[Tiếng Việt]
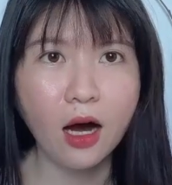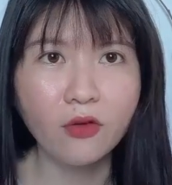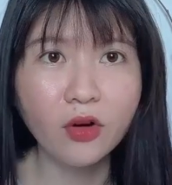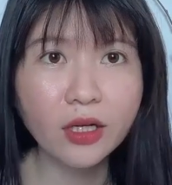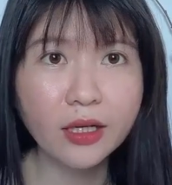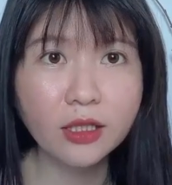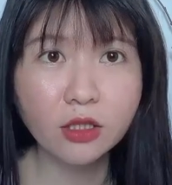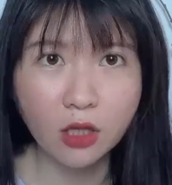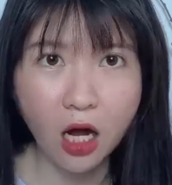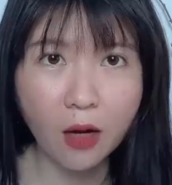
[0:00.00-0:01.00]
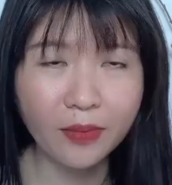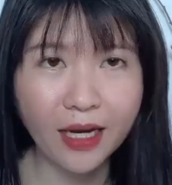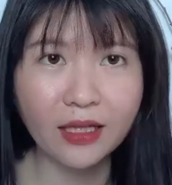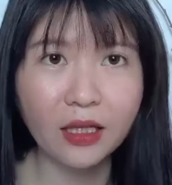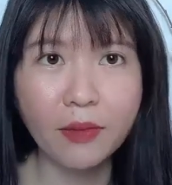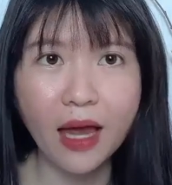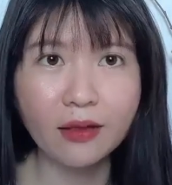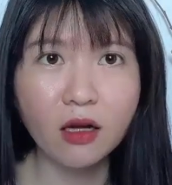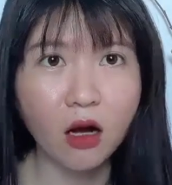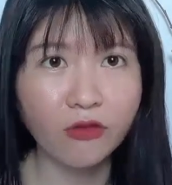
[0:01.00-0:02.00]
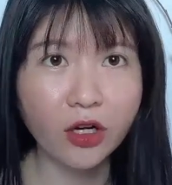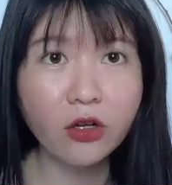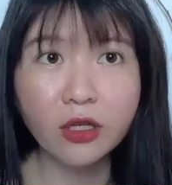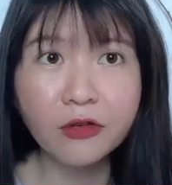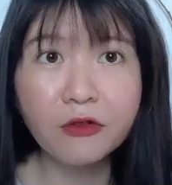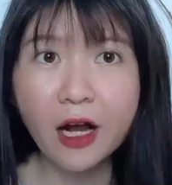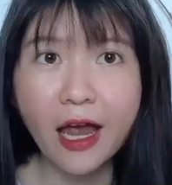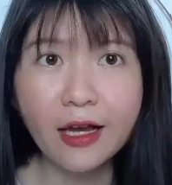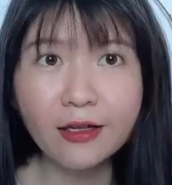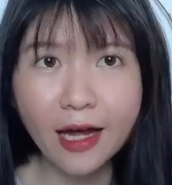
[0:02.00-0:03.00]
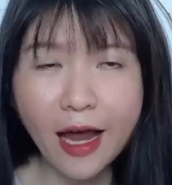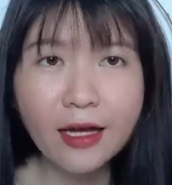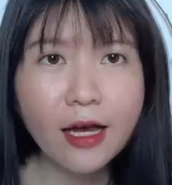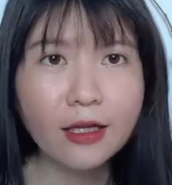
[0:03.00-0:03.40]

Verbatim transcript: uh, với cái trường hợp này thì bạn cần phải có những cái phương án khác